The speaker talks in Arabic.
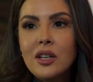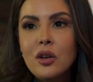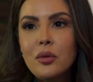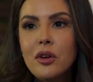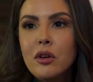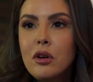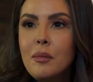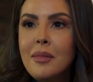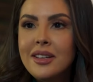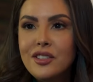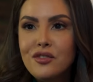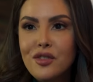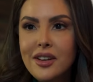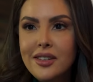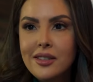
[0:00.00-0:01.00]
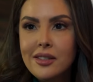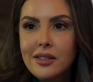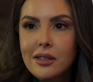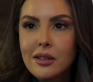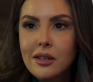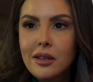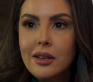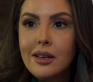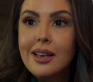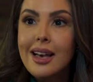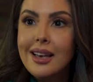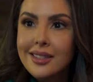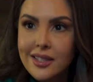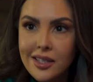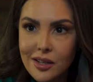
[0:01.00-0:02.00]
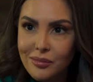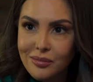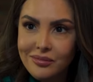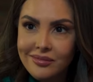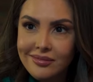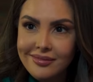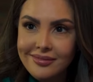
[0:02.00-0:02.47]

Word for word: ان انا ويارا بيست فريندز انتيم